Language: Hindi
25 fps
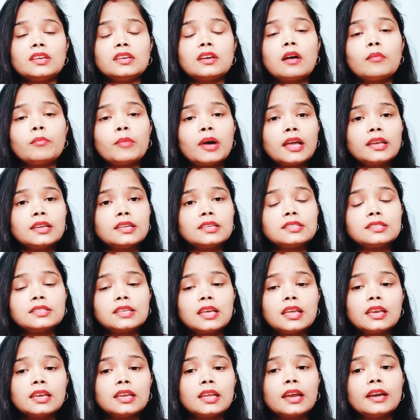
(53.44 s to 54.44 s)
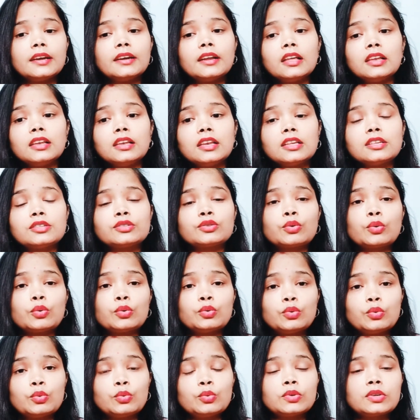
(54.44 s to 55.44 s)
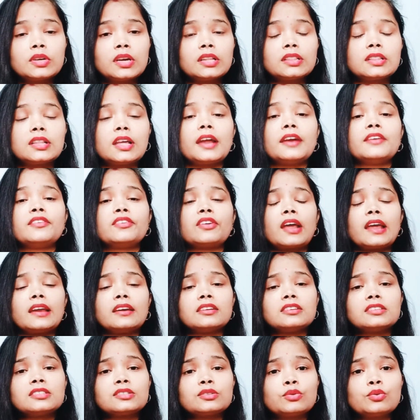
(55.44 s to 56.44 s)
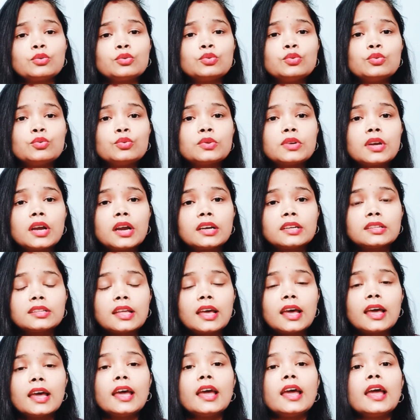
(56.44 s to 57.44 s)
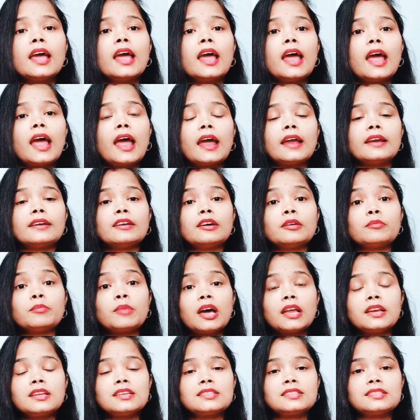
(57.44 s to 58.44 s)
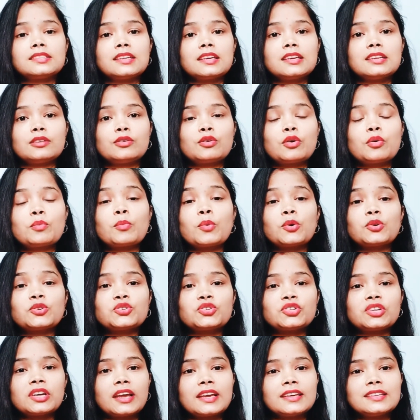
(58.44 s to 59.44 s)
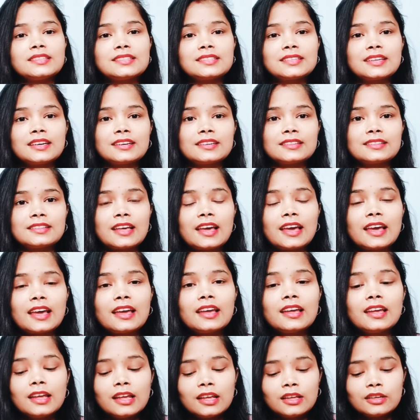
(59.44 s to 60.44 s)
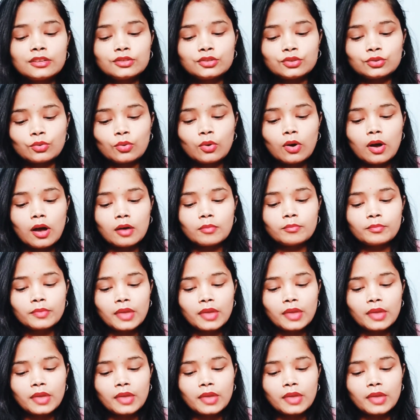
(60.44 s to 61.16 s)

हमारी स्किन के डलनेस को दूर करता है ड्राइनेस को दूर करता है एंड हमारे स्किन को मॉइस्चराइज करता है सो so, हम